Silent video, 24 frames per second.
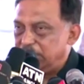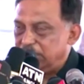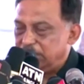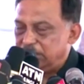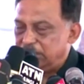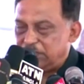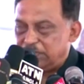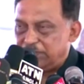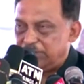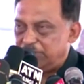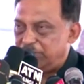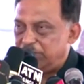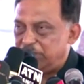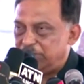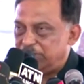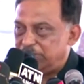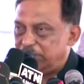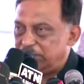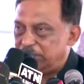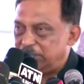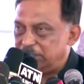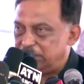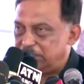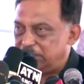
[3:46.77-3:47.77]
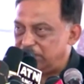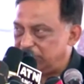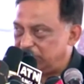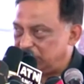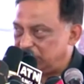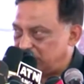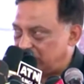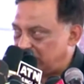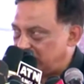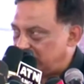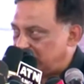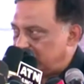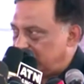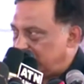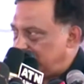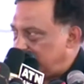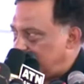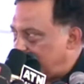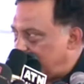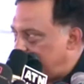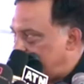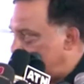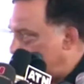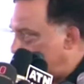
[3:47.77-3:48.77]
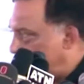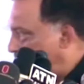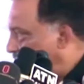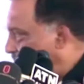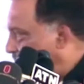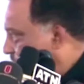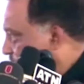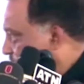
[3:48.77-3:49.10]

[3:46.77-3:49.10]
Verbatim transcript: সেই মামলা ছাড়া আমরা সবগুলো মামলাই